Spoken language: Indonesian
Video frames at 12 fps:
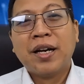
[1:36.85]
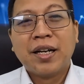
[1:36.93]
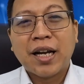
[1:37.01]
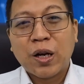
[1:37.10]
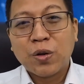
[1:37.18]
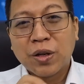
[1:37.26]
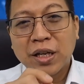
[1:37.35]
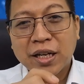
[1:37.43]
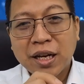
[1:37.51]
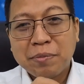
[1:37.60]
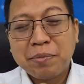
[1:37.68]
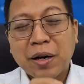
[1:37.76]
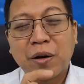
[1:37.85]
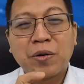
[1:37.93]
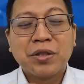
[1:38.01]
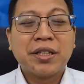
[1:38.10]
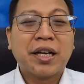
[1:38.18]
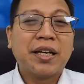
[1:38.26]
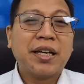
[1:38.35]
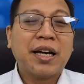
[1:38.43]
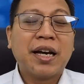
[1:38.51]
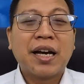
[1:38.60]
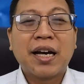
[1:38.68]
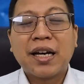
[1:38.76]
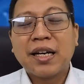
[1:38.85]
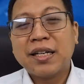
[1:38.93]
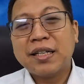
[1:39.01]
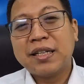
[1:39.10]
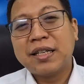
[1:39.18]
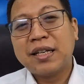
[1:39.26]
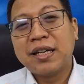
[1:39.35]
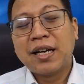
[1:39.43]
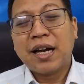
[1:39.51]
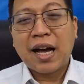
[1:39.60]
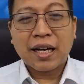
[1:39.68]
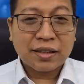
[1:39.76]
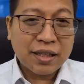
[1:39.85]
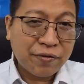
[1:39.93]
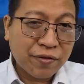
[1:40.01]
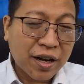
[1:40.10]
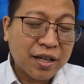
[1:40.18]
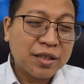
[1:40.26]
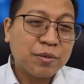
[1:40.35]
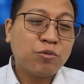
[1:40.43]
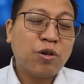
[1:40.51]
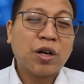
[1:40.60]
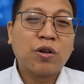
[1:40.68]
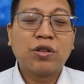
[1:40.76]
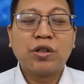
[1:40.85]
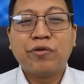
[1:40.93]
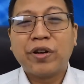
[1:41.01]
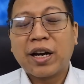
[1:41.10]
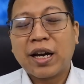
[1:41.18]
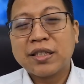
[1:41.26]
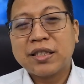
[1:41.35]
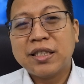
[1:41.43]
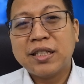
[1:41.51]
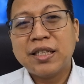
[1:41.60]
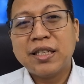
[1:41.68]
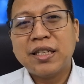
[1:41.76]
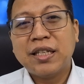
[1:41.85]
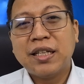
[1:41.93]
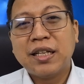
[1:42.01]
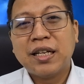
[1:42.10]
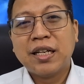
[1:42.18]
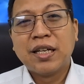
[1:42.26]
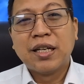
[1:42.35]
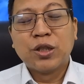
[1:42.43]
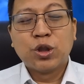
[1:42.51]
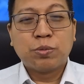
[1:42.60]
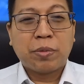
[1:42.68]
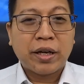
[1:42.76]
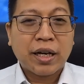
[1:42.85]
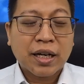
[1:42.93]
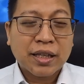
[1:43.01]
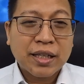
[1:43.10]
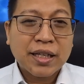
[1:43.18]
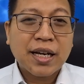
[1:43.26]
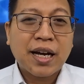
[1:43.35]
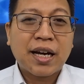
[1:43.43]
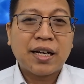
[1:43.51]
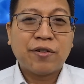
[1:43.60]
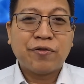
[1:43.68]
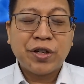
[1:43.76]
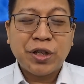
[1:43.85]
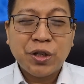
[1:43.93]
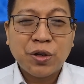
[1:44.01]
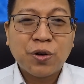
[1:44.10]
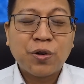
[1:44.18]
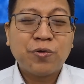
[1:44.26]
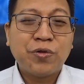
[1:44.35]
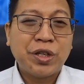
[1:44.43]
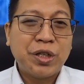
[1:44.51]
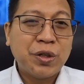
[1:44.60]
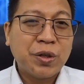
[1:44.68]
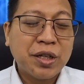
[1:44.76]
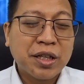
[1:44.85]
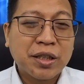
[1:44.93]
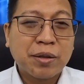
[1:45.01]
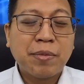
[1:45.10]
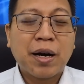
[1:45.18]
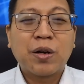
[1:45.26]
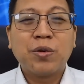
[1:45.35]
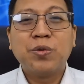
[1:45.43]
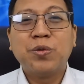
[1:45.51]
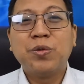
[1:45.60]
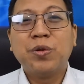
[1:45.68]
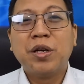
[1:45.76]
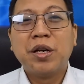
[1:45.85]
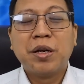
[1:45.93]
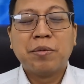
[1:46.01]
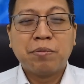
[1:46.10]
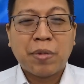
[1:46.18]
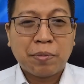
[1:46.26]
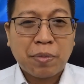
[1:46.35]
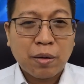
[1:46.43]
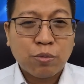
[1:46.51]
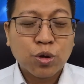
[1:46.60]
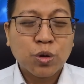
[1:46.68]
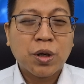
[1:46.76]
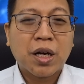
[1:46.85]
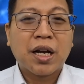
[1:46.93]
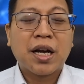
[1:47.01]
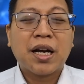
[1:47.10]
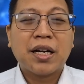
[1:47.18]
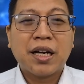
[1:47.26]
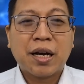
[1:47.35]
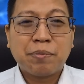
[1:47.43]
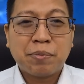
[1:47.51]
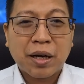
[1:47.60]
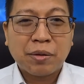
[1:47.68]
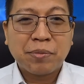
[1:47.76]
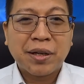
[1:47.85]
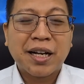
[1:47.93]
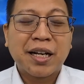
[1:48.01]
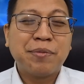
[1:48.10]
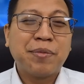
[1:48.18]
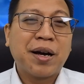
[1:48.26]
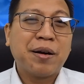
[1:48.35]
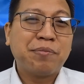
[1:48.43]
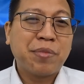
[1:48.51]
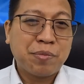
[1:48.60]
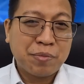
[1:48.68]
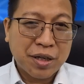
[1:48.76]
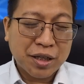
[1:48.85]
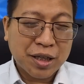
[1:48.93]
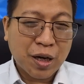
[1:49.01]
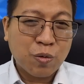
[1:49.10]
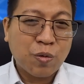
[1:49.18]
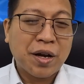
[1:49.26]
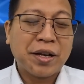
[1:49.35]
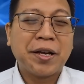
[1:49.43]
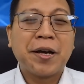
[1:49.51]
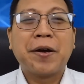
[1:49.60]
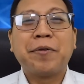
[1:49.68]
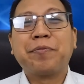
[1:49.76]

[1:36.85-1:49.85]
lalu klik gambar loncengnya, aktifkan semua notifikasi, supaya ketika ada video-video yang terbaru, Bapak Ibu Saudara dapat menerima pemberitahuannya.